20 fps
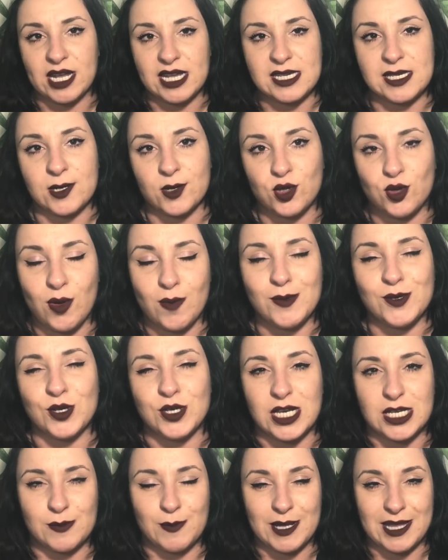secondo me bisogna
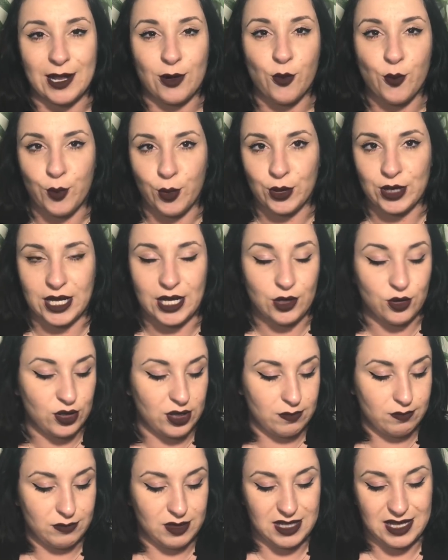aspettare un pochino
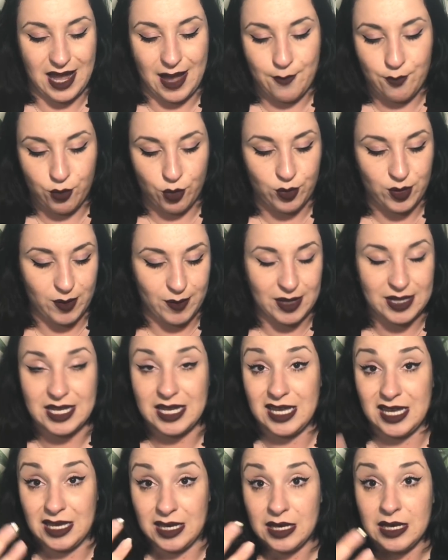di tempo prima
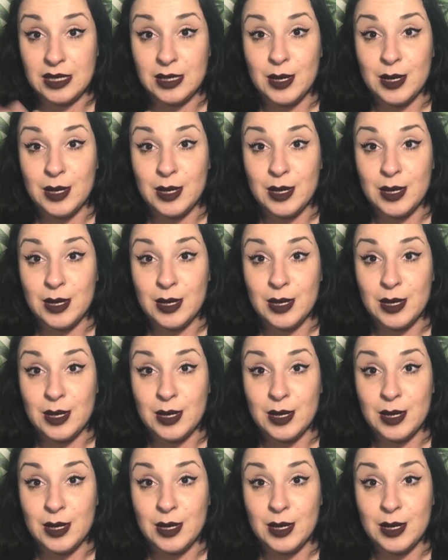di